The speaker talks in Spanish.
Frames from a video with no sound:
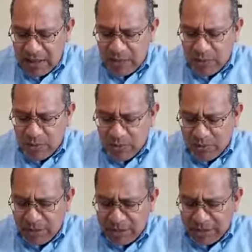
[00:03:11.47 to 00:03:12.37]
por
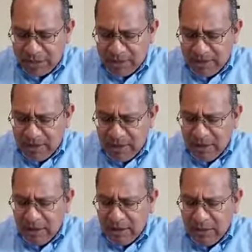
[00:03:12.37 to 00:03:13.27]
María
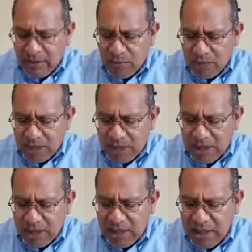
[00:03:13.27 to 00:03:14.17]
Isabel, por
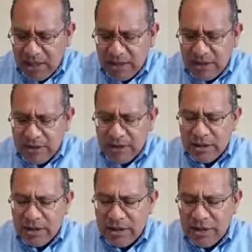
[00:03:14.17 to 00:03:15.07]
Nayeli,
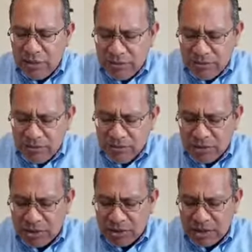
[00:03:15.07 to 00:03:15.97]
Señor,
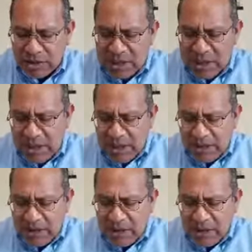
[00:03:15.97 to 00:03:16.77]
por Cecilia.